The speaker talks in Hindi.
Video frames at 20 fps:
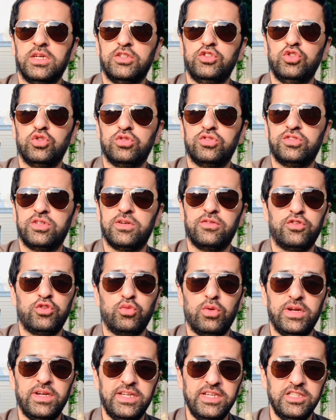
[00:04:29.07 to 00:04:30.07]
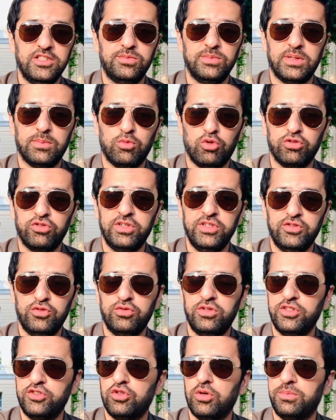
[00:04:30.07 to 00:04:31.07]
जो सिर्फ ट्वेंटीज़ में मोस्टली
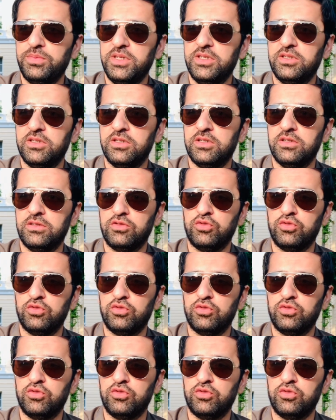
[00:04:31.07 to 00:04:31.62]
स्टूडेंट्स तो अपने